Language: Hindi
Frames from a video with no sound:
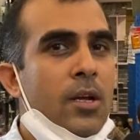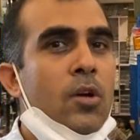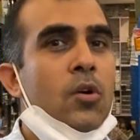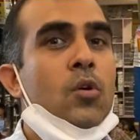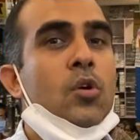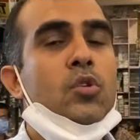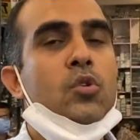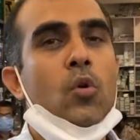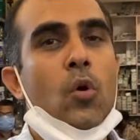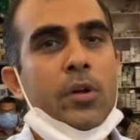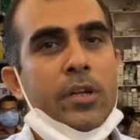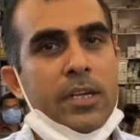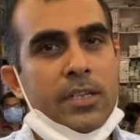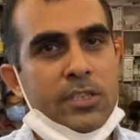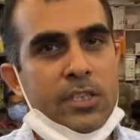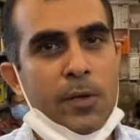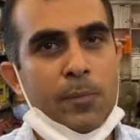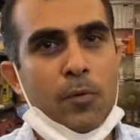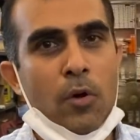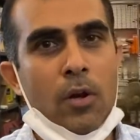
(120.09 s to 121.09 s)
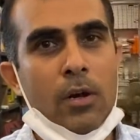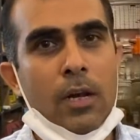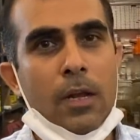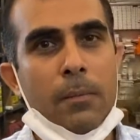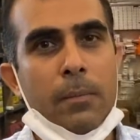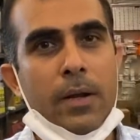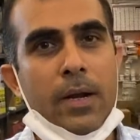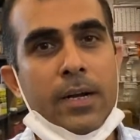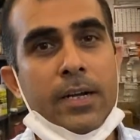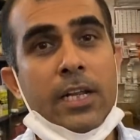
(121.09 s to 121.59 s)
कुछ कॉरियर्स की
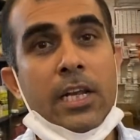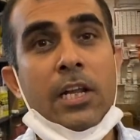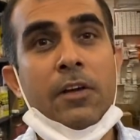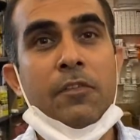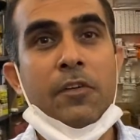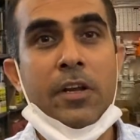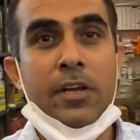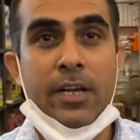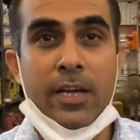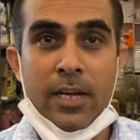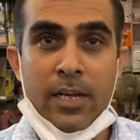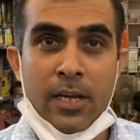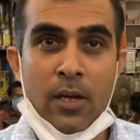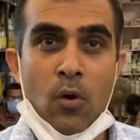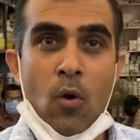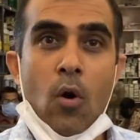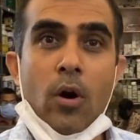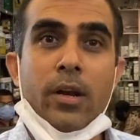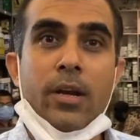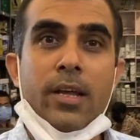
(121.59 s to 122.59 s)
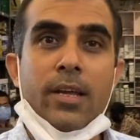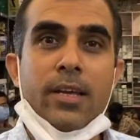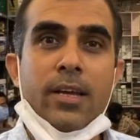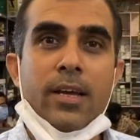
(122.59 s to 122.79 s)
प्रॉब्लम है डिलीवरी के लिए लॉग नहीं